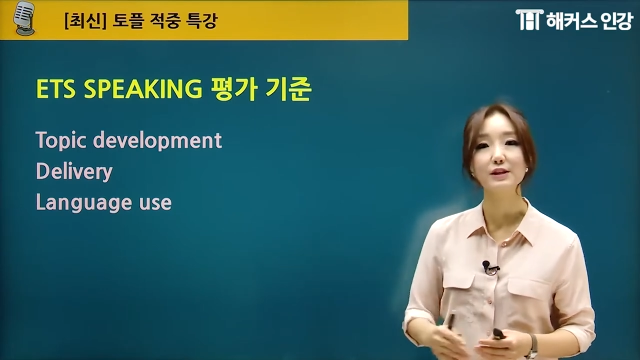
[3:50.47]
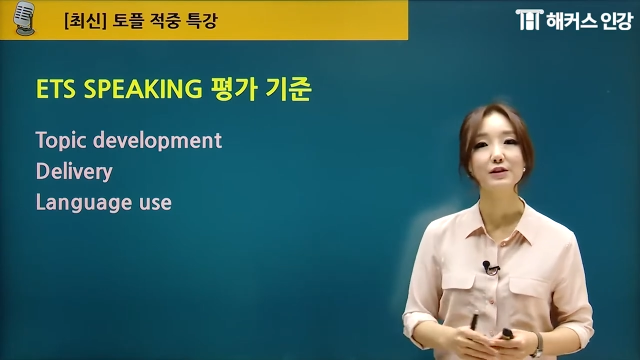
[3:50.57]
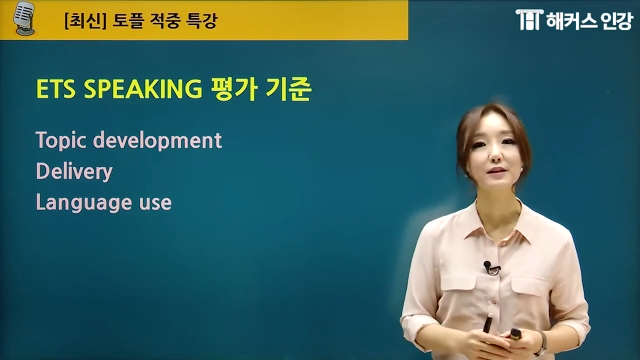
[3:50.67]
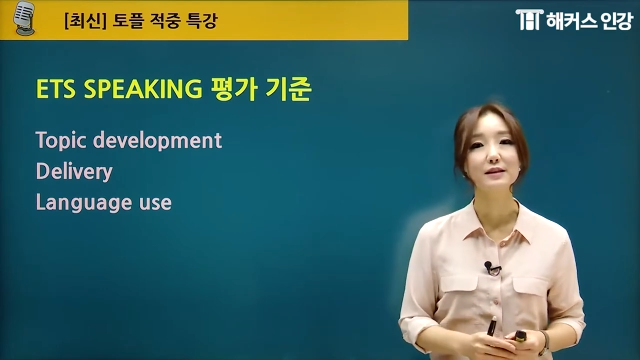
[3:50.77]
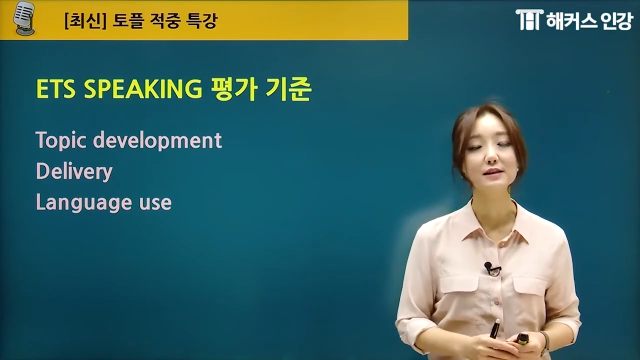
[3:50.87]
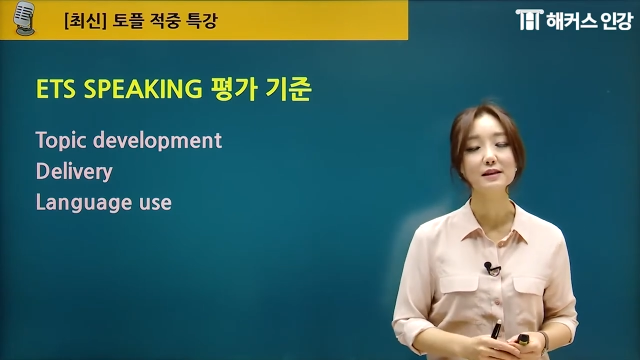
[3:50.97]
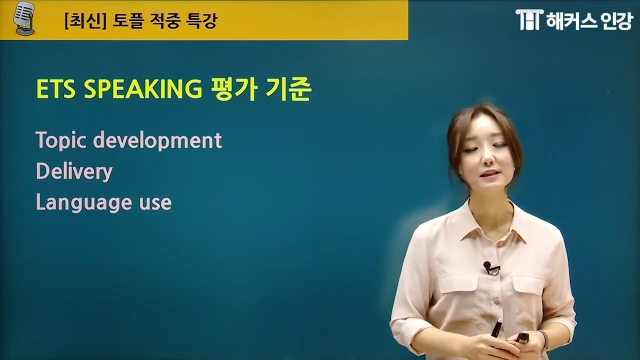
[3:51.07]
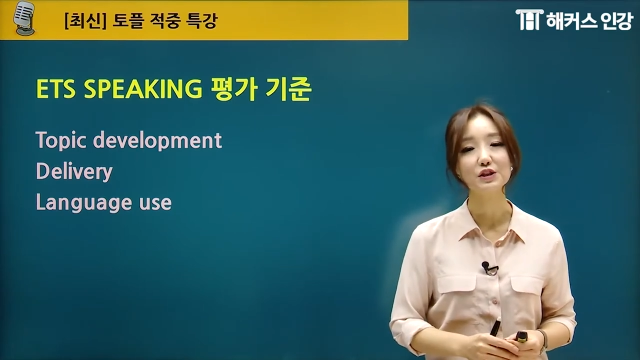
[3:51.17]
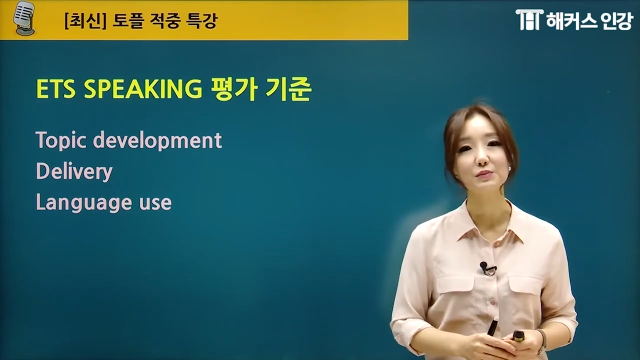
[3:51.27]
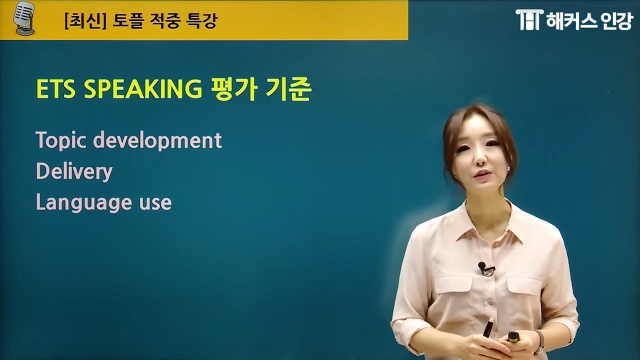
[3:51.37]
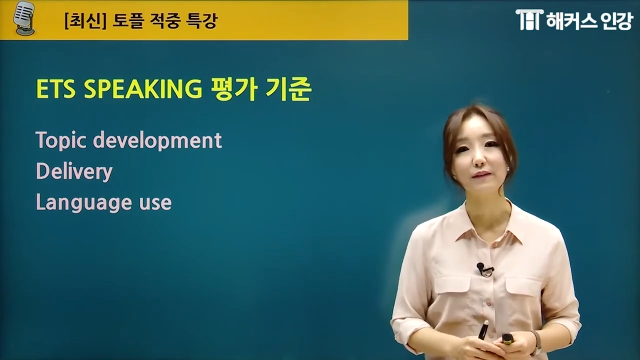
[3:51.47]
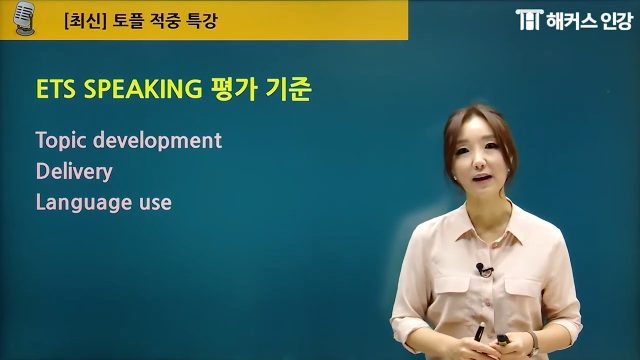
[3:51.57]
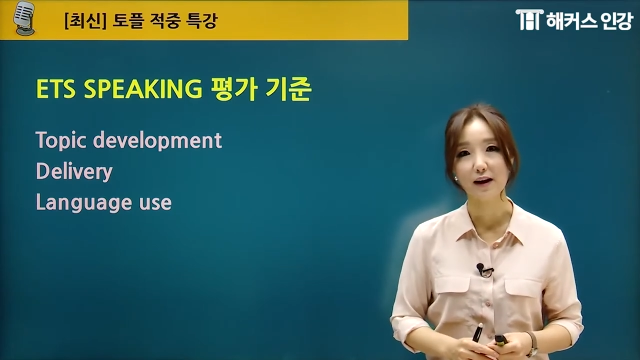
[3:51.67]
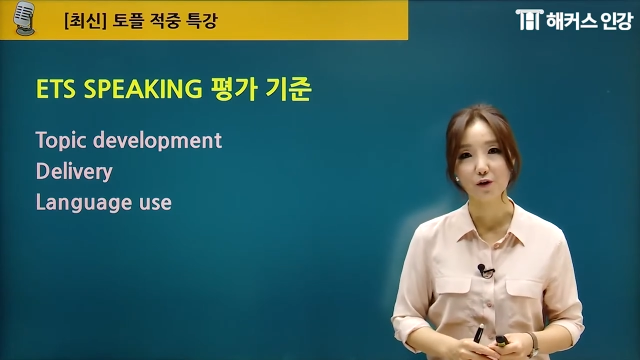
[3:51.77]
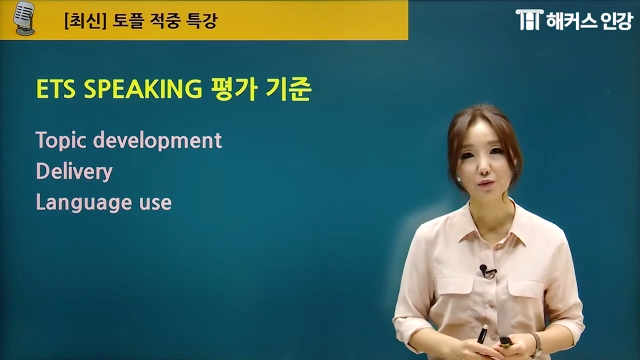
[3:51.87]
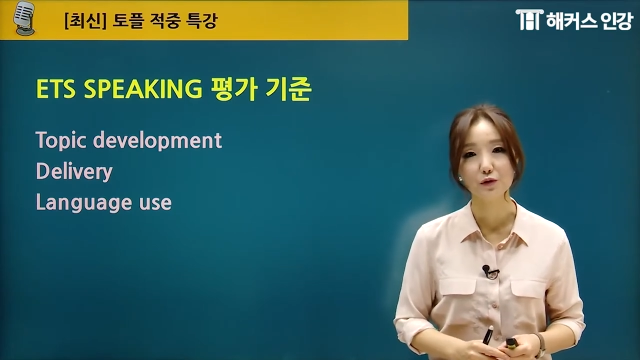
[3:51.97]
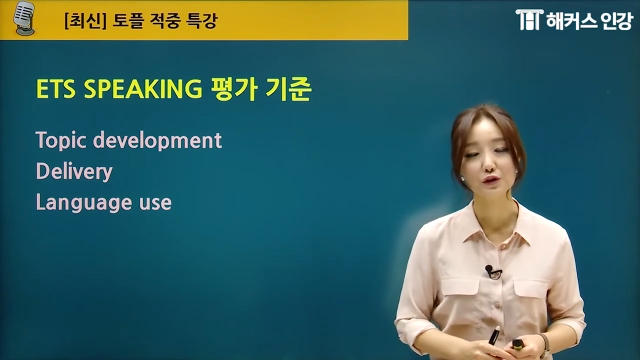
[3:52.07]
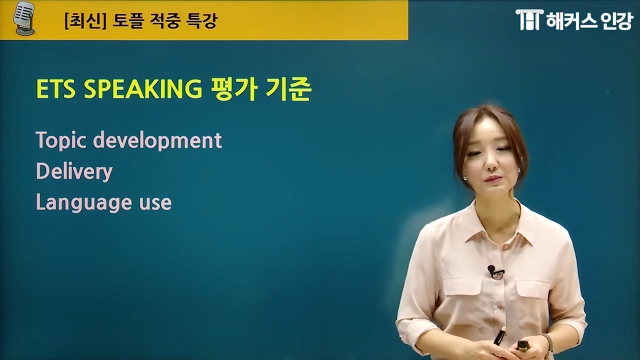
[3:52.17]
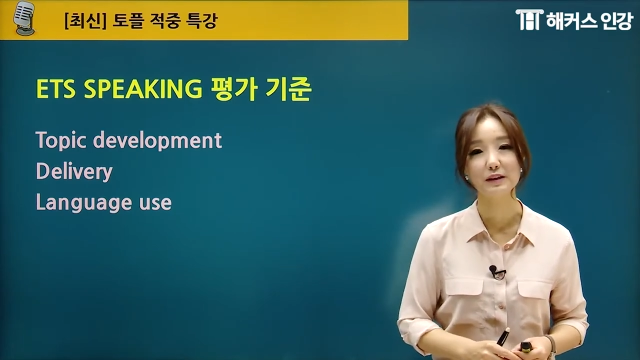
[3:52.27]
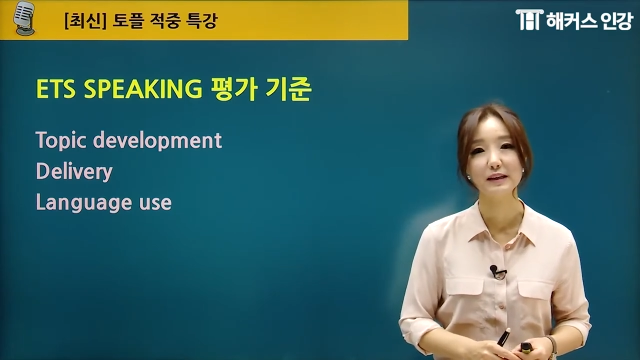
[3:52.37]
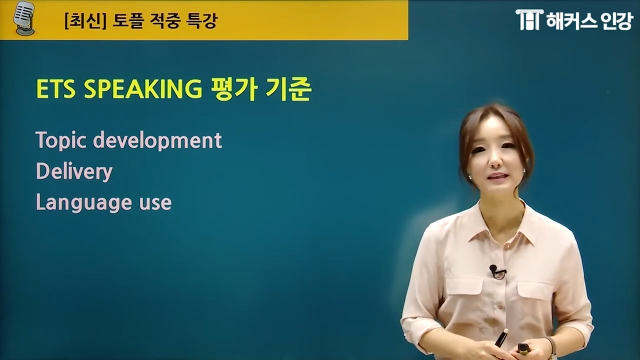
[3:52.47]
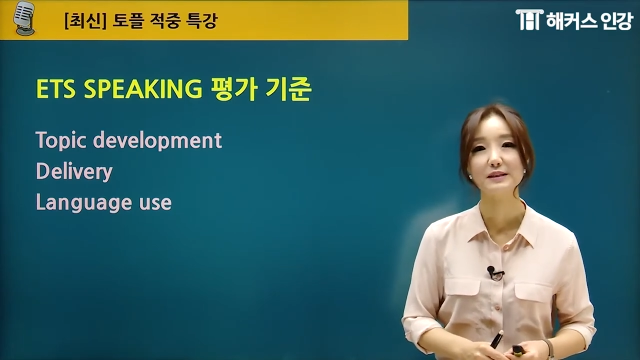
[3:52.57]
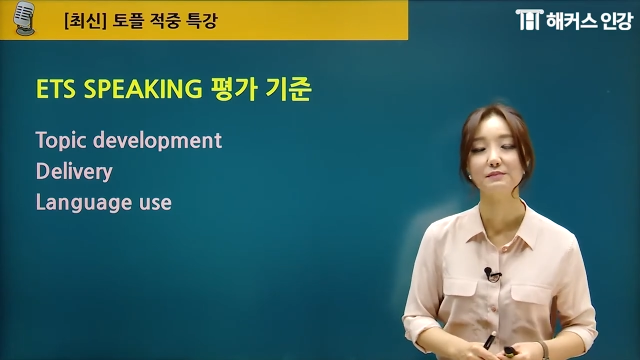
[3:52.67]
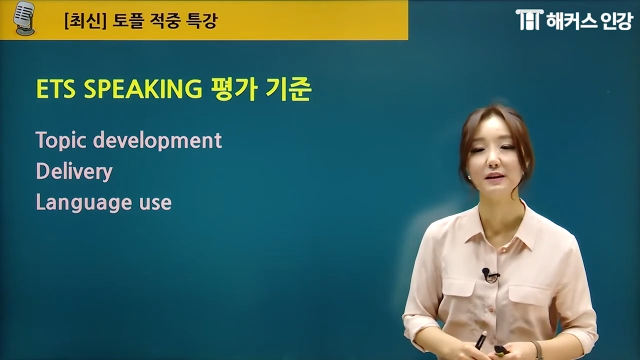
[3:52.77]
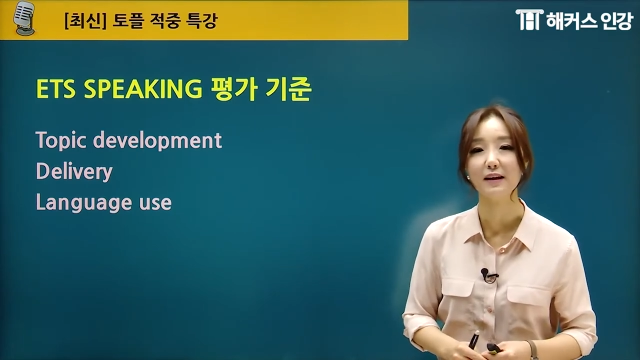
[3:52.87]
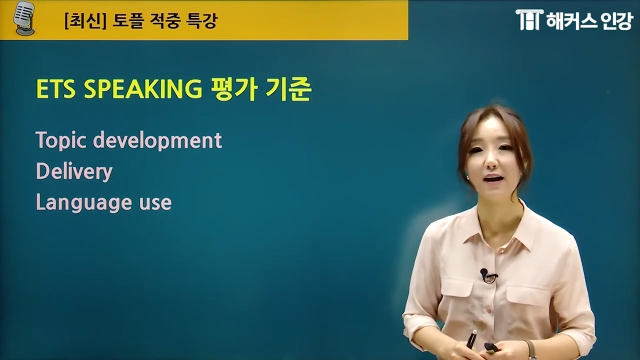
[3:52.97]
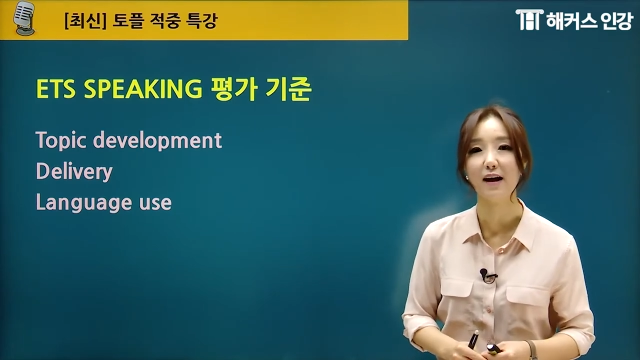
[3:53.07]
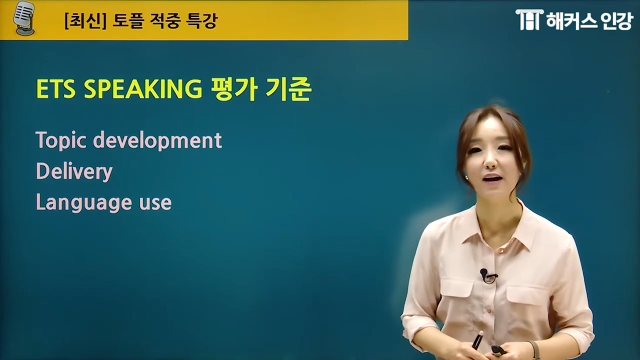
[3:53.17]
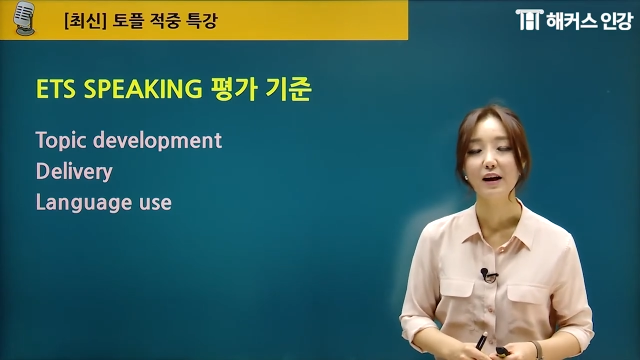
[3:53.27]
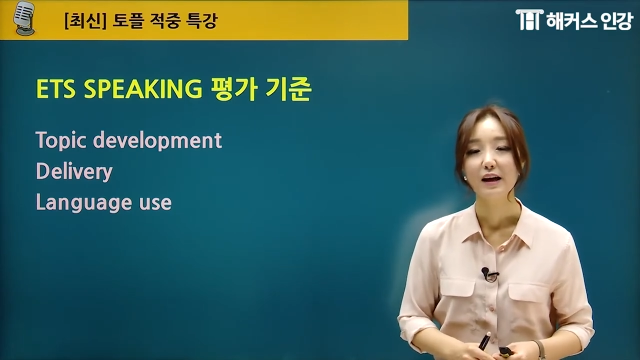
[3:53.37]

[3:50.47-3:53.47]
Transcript: 섹션에서 채점이 된다라고 보시면 됩니다. 되겠습니다.